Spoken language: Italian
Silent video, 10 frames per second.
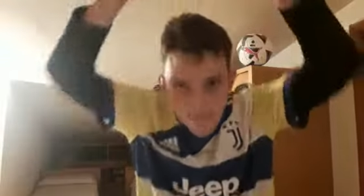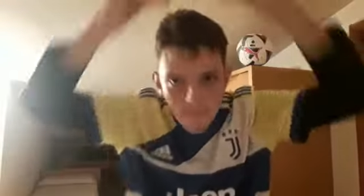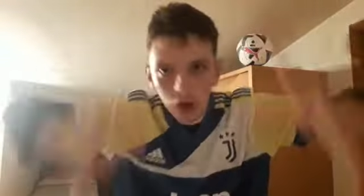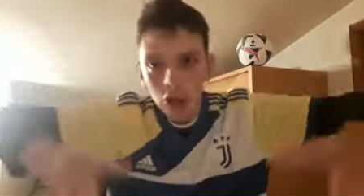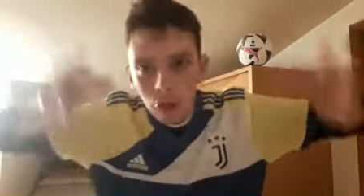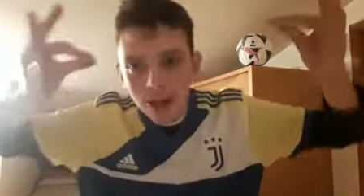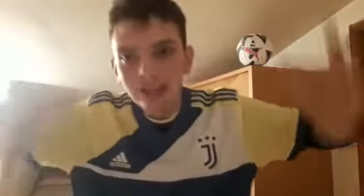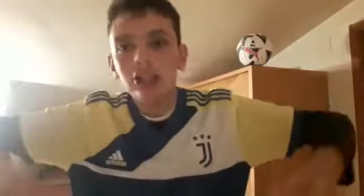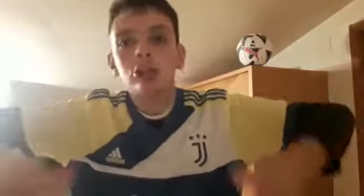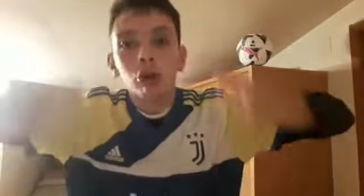Ve lo dico
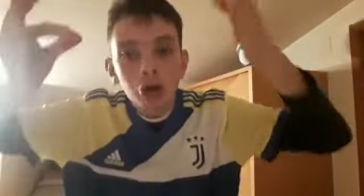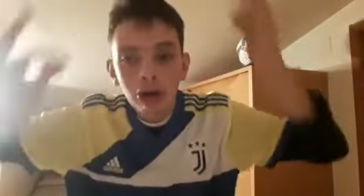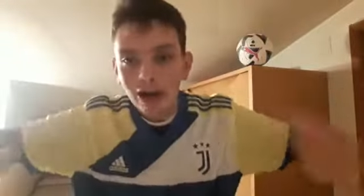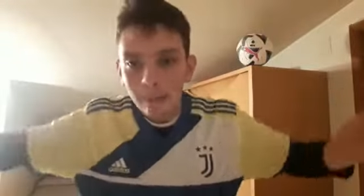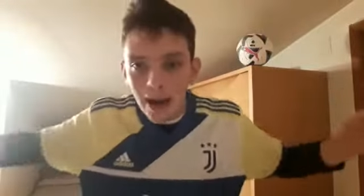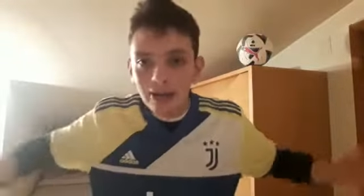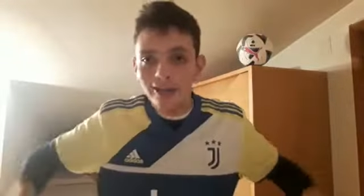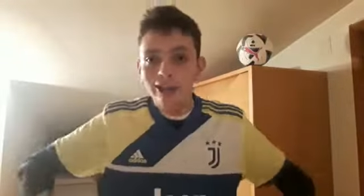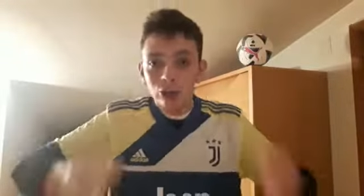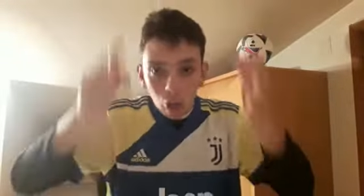adesso, il Torino è capace.
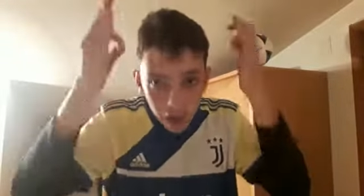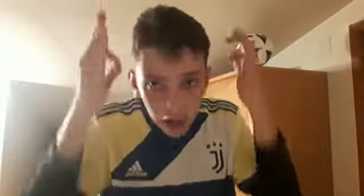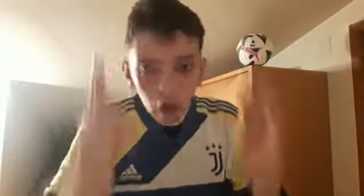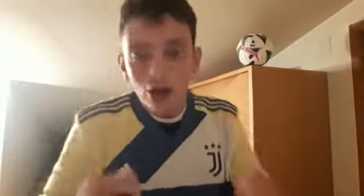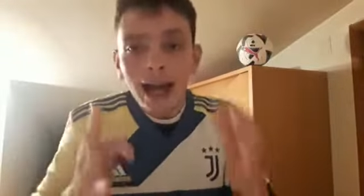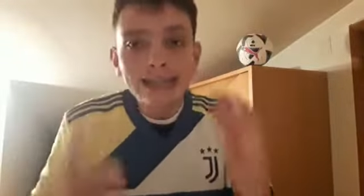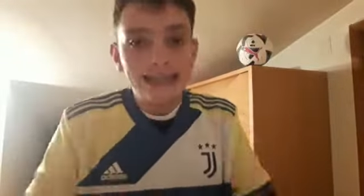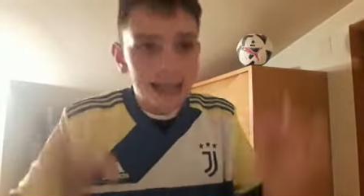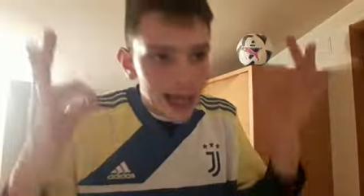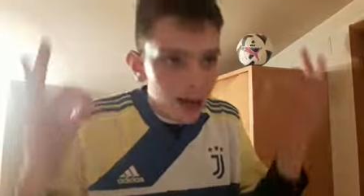Il Torino,
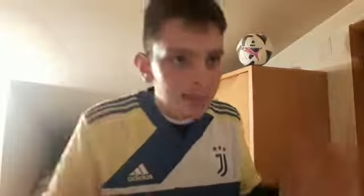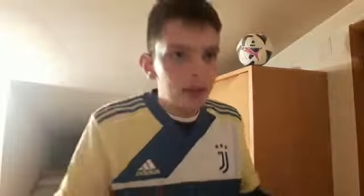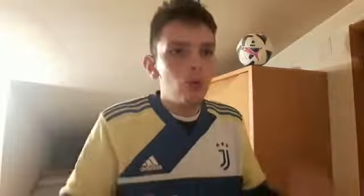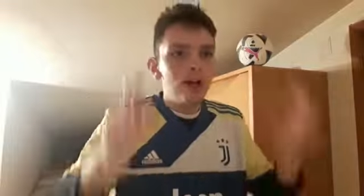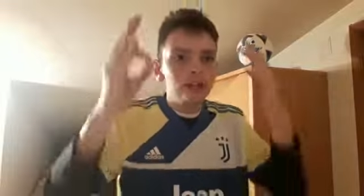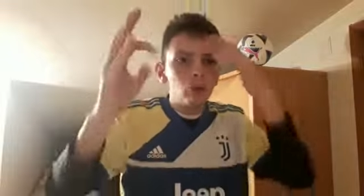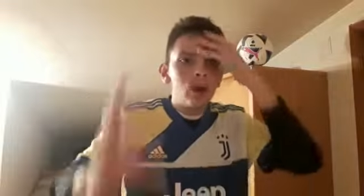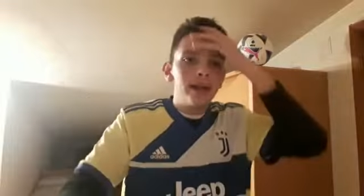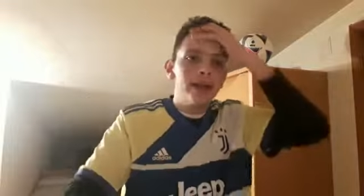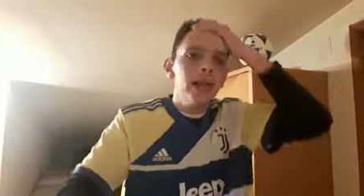ragazzi, è capace. Quella
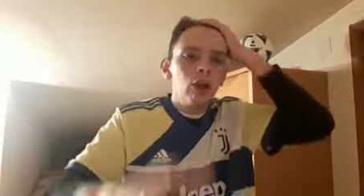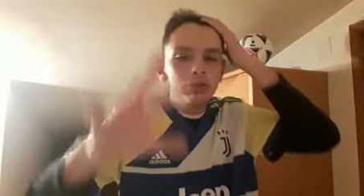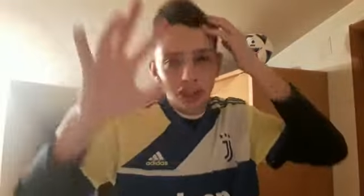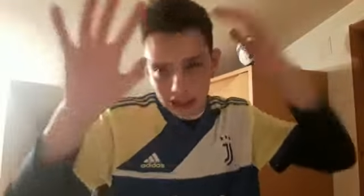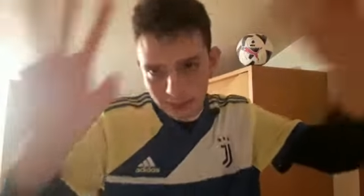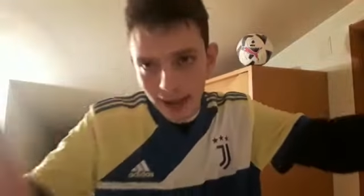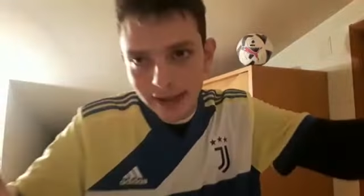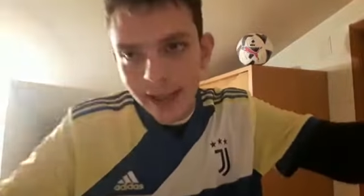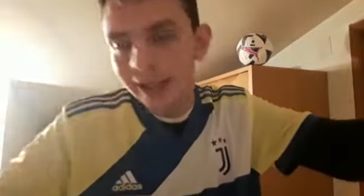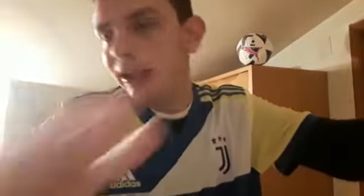squadra che non ti
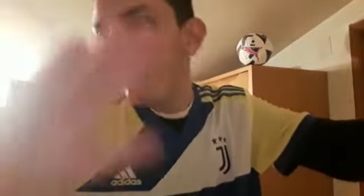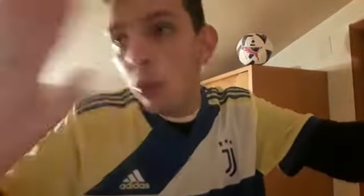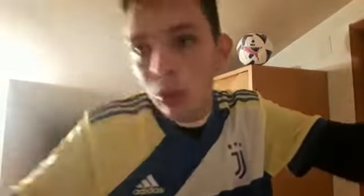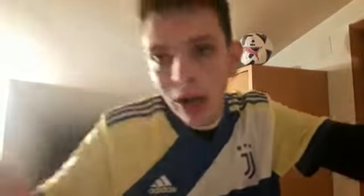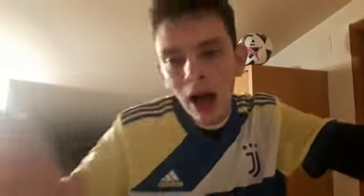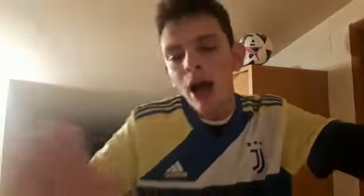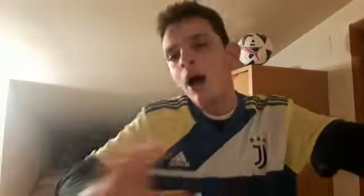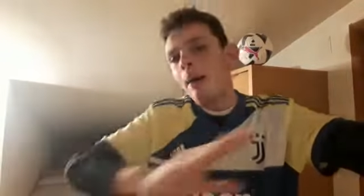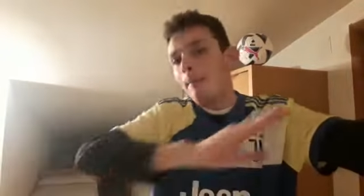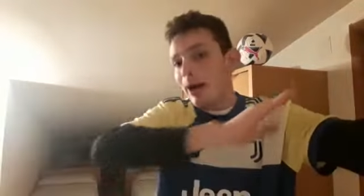aspetti che ti purga,
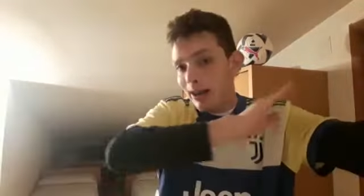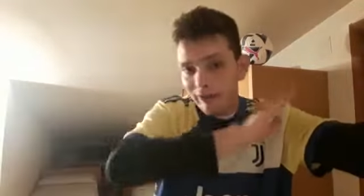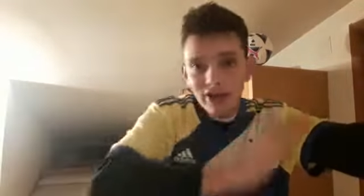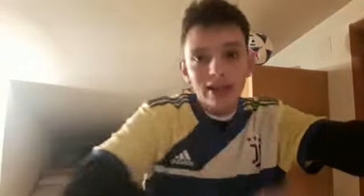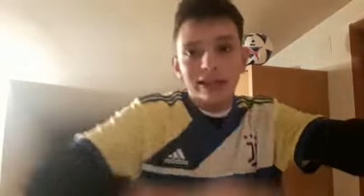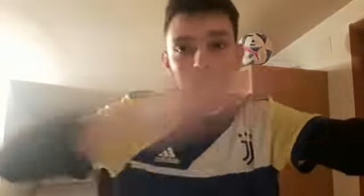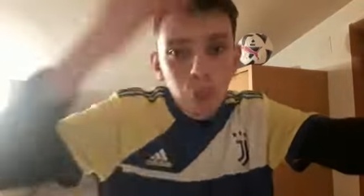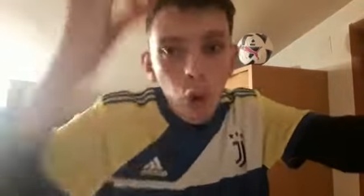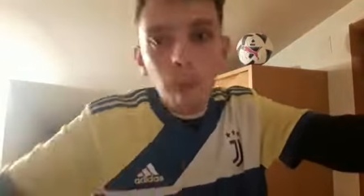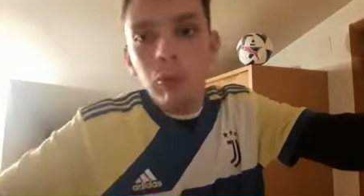ma alla fine ti
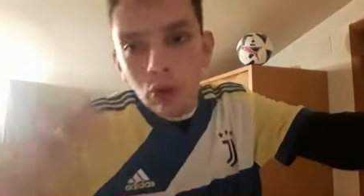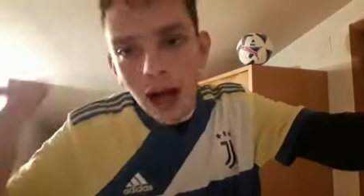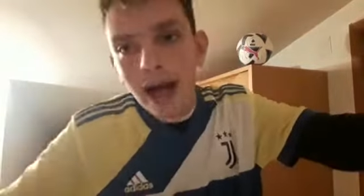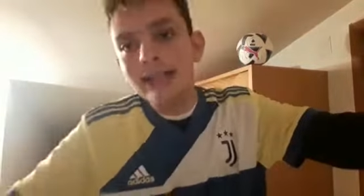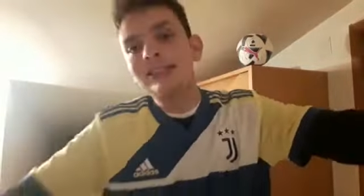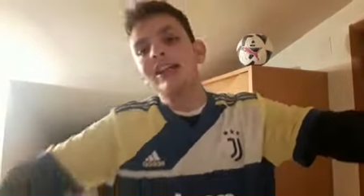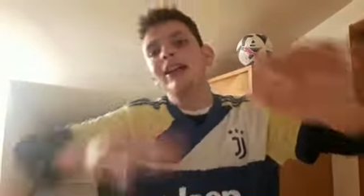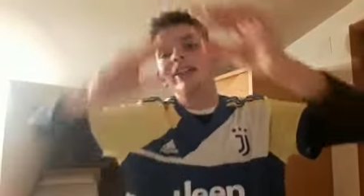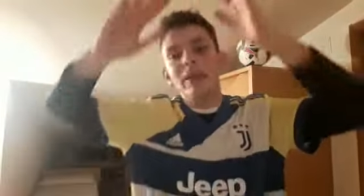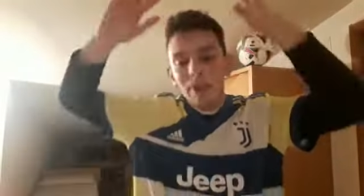può purgare
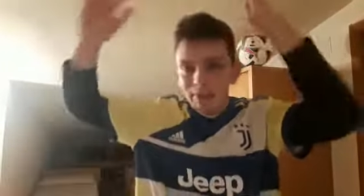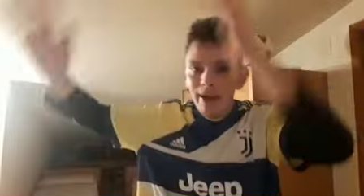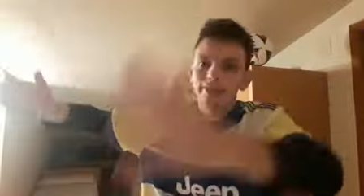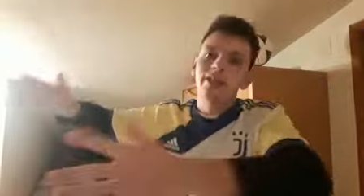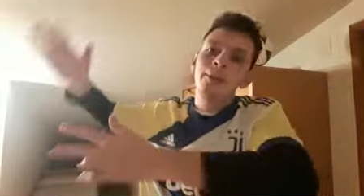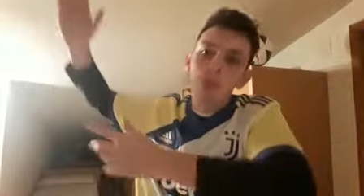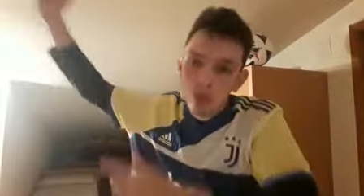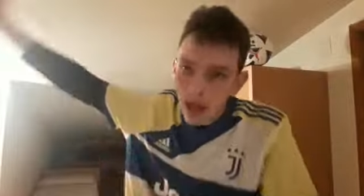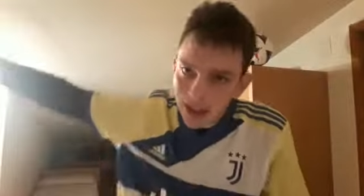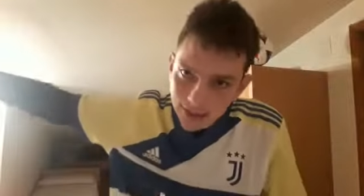se gli permetti di
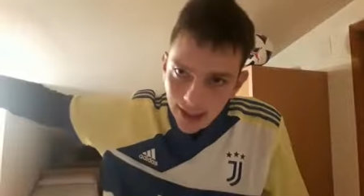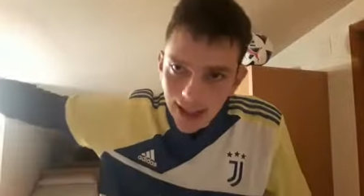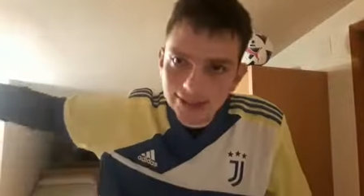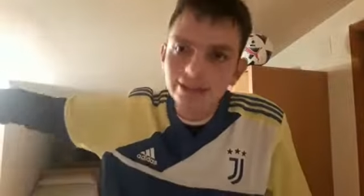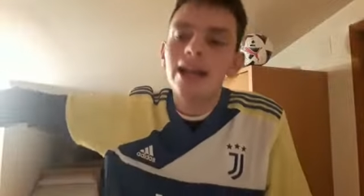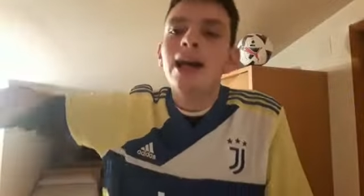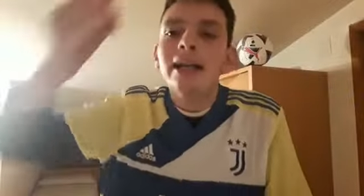purgarti, ragazzi.